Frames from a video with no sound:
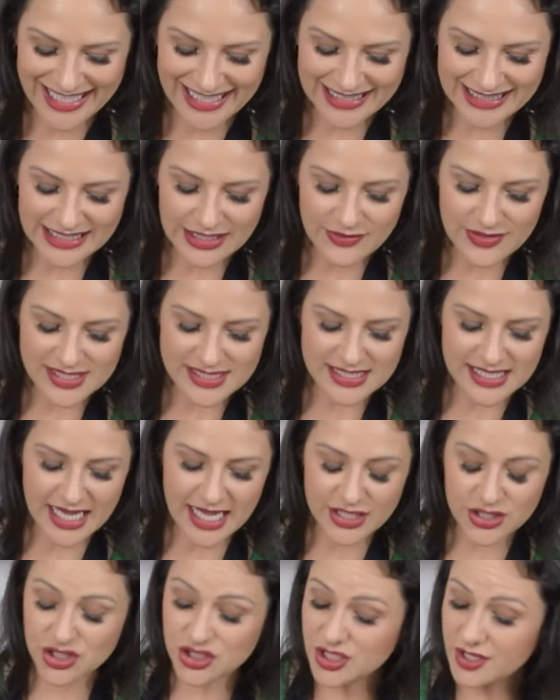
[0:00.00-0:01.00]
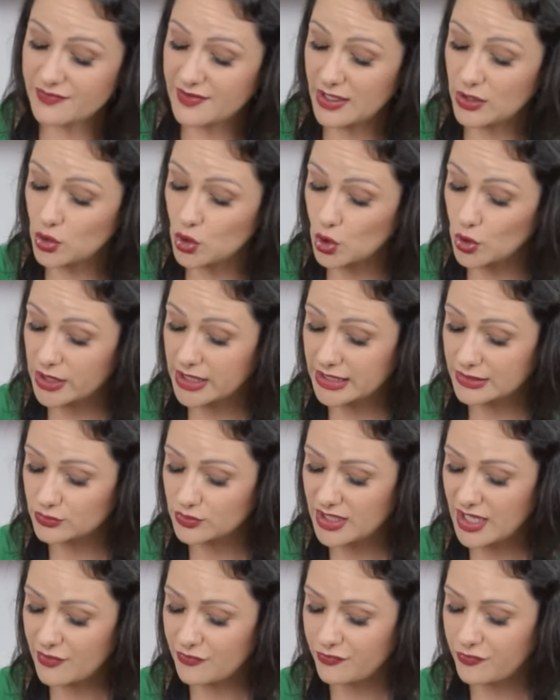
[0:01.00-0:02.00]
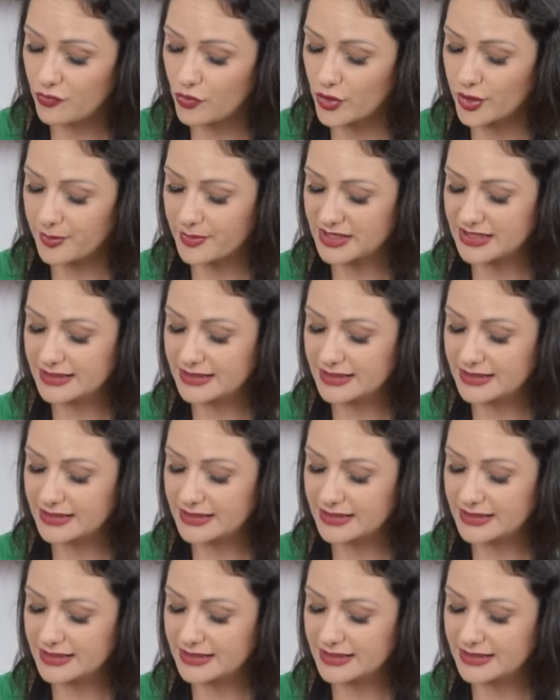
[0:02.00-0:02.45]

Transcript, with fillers: Então, assim, aí a gente já vai colocando na forma.